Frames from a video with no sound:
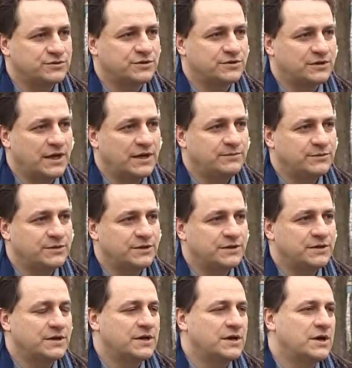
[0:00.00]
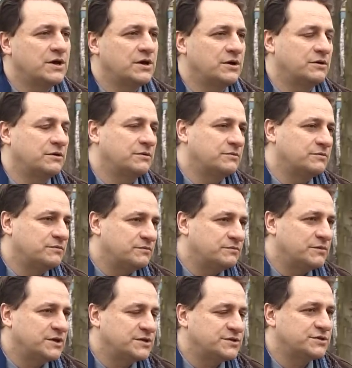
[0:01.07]
co najmniej
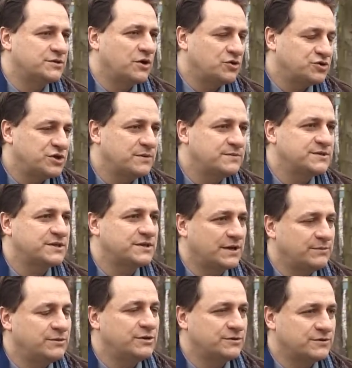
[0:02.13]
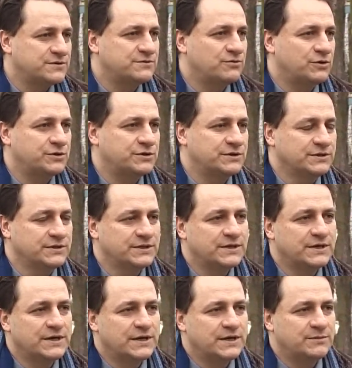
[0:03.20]
między 800 a milion złotych,
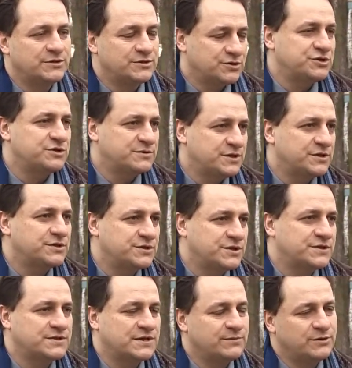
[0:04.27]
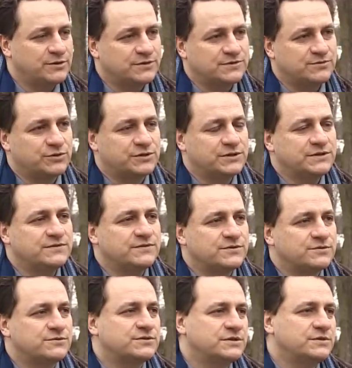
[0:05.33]
między 800 tysięcy a milion złotych. W
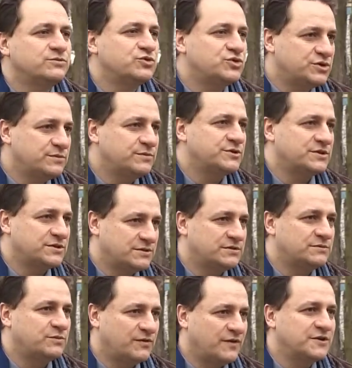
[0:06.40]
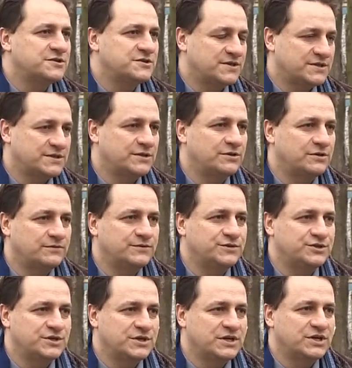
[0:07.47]
związku z tym musimy się poważnie
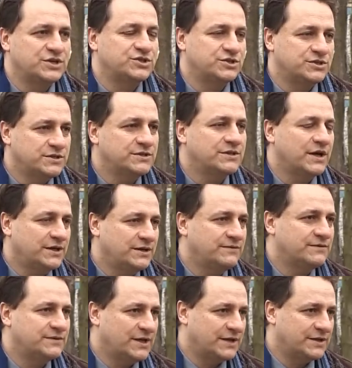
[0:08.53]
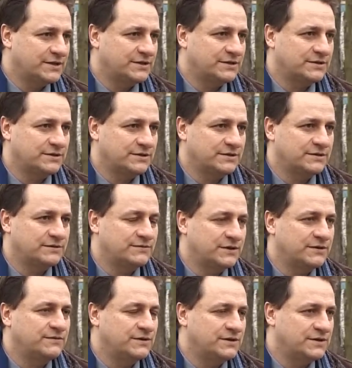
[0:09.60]
zastanowić, czy taki wydatek e, w
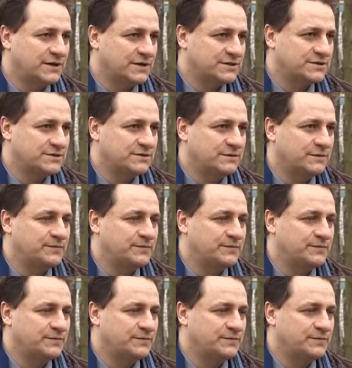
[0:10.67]
tej chwili nas